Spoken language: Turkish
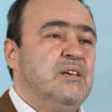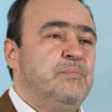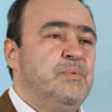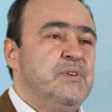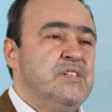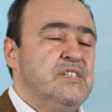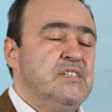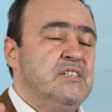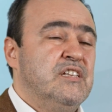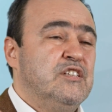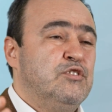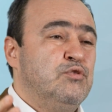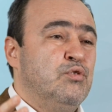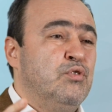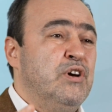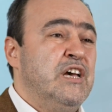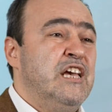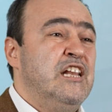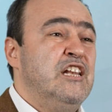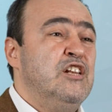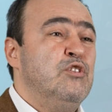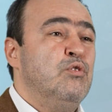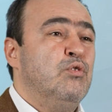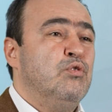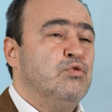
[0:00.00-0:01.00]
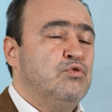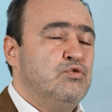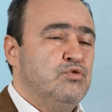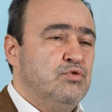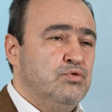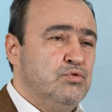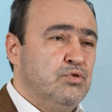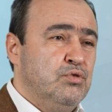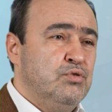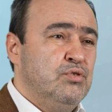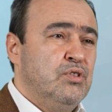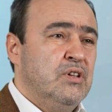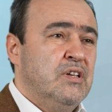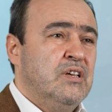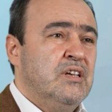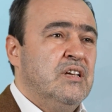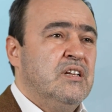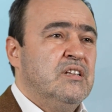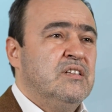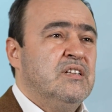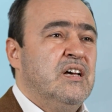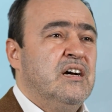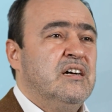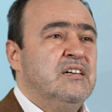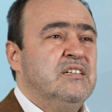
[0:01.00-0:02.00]
Tepesi'ndeki o 50 okçunun
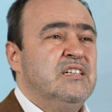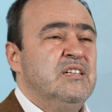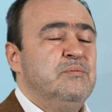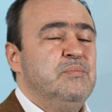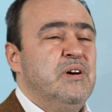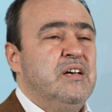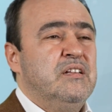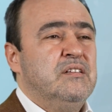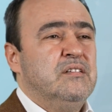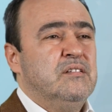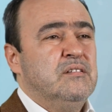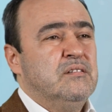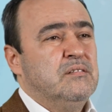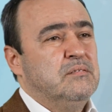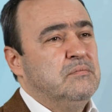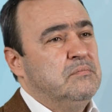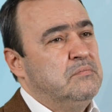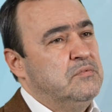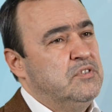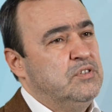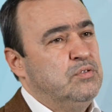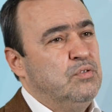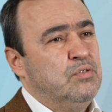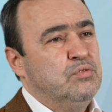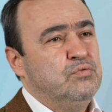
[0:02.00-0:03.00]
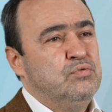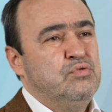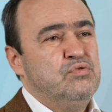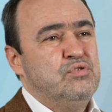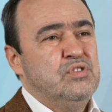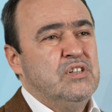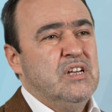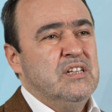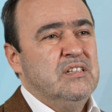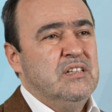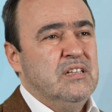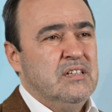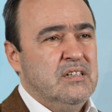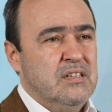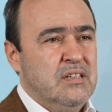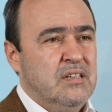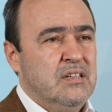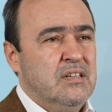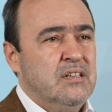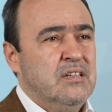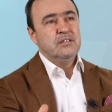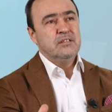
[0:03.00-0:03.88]
takriben işte 30 kadarı